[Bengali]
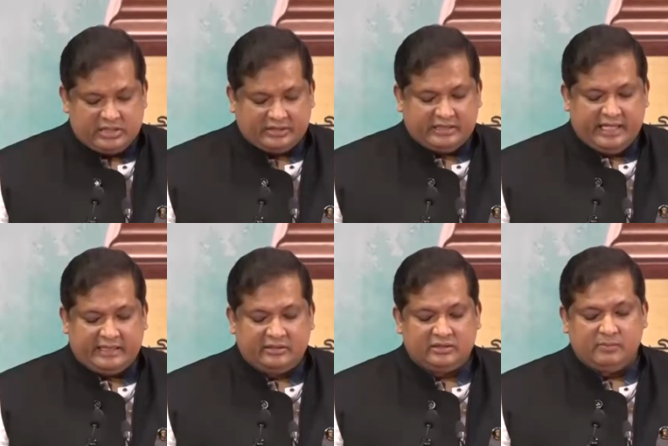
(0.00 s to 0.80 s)
জাতির
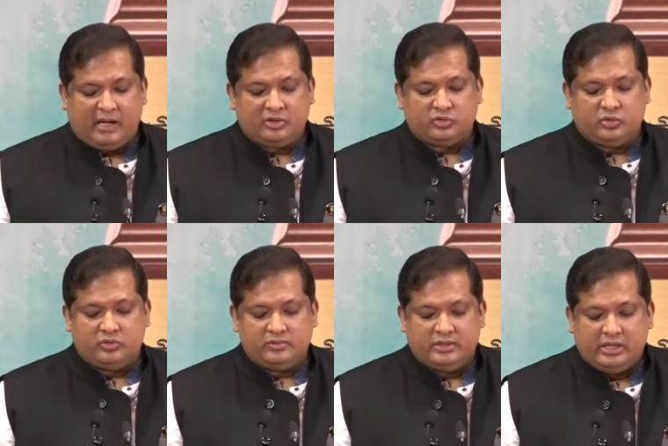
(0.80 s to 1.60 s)
একটি
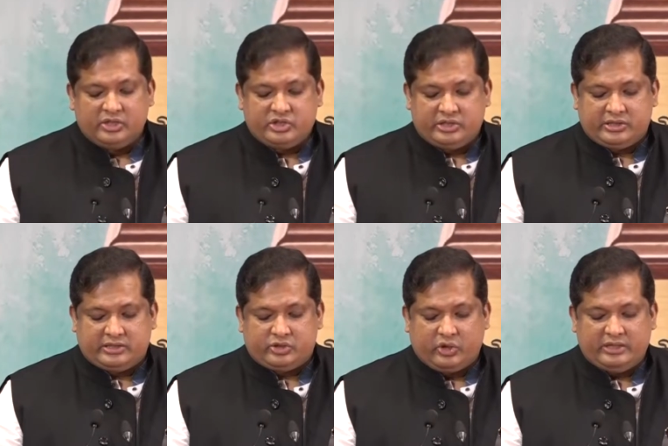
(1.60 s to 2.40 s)
তরুণ
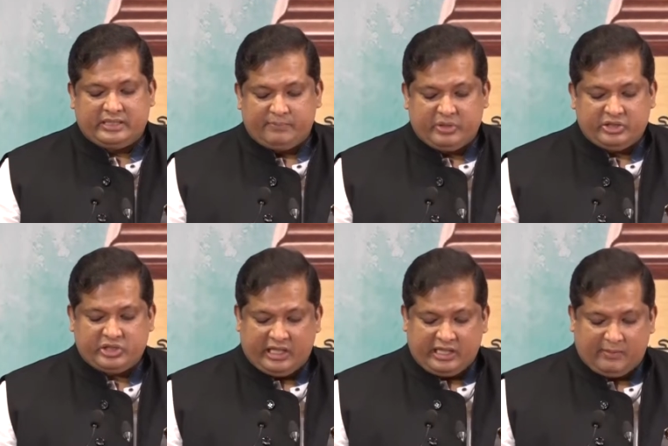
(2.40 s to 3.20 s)
শহীদ ক্যাপ্টেন
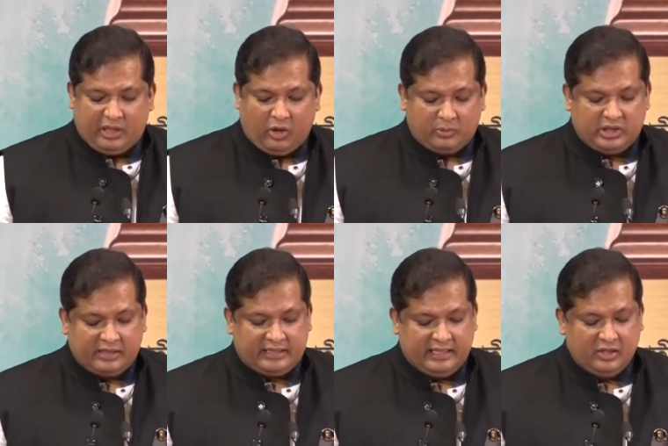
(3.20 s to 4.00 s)
শেখ কামাল
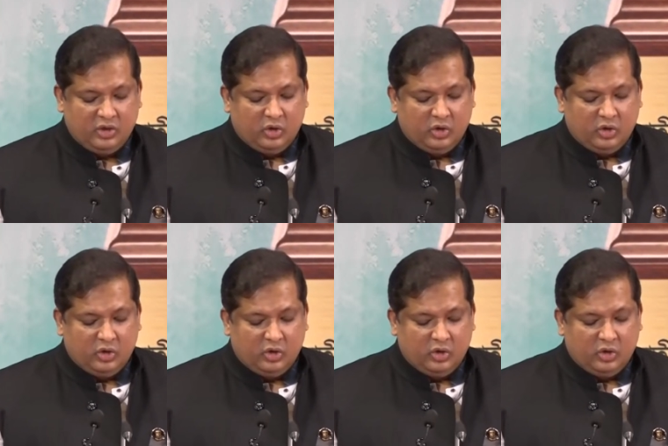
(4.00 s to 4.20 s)
অবদানকে